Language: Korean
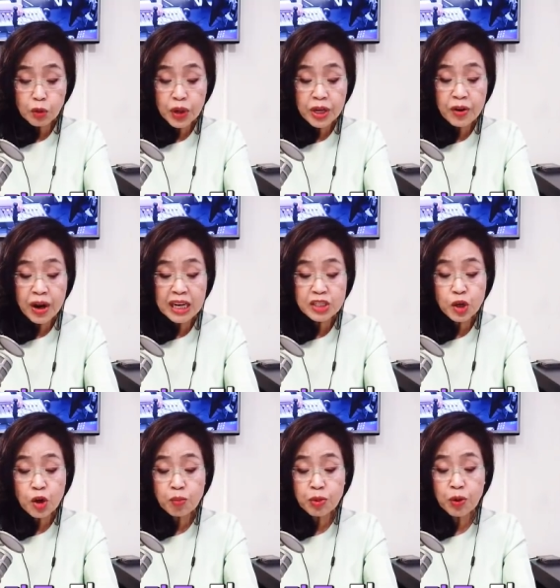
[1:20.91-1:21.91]
트위러가
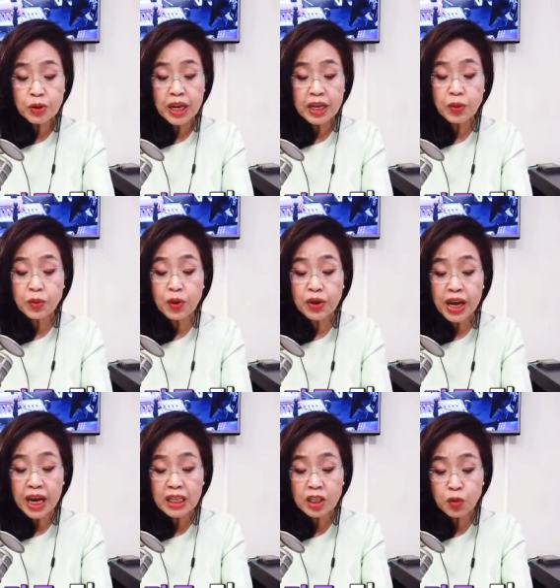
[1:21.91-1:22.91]
처음으로
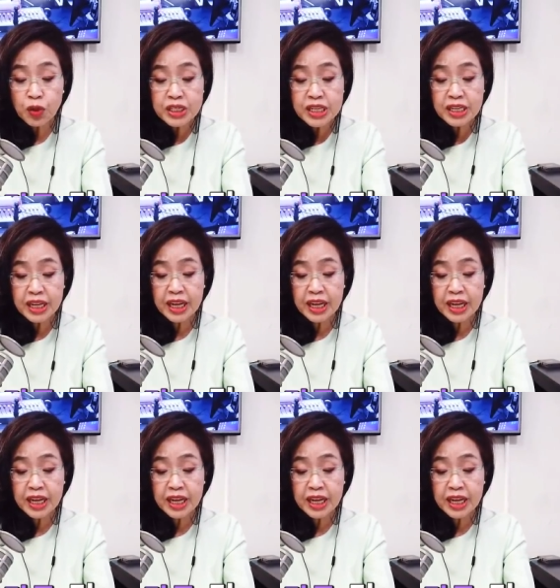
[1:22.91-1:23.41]
대통령이 한 트윗에